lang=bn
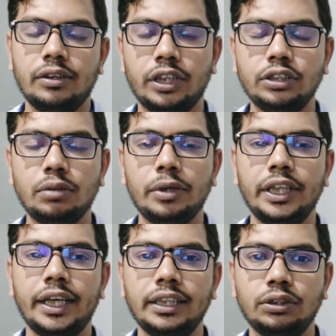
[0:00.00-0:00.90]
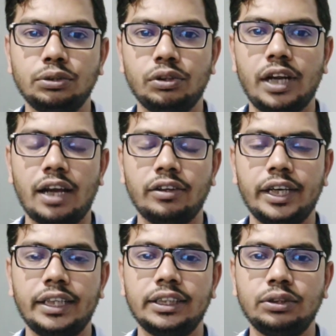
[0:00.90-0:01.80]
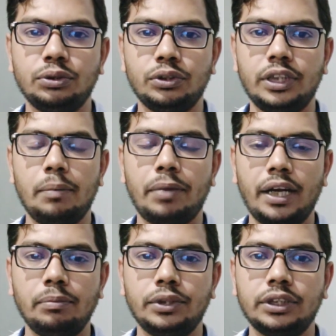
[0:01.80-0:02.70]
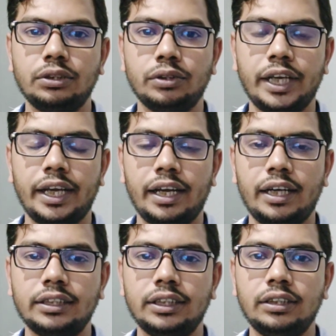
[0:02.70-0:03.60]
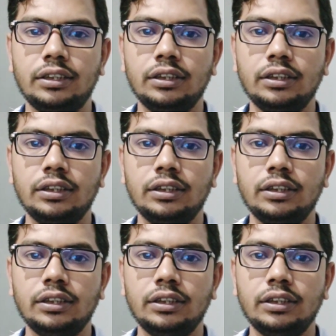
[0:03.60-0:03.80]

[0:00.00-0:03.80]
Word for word: অনেক সময় দেখা যায় চোখ লাল হয়ে গেছে চোখ দিয়ে পানি পড়ছে চোখে অ্যালার্জি